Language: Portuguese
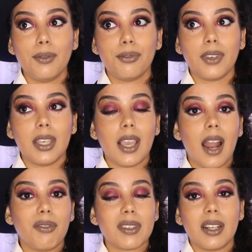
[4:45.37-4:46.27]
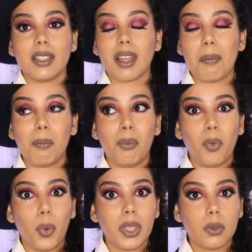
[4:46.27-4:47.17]
enfim, ela facilita
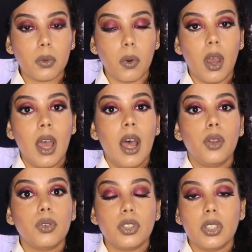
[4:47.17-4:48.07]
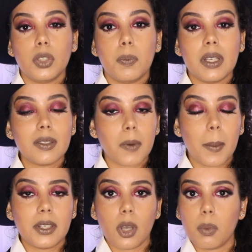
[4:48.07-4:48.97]
muito nos dias
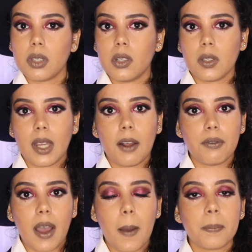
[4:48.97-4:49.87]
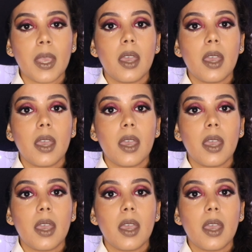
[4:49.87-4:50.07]
principalmente que eu preciso gravar,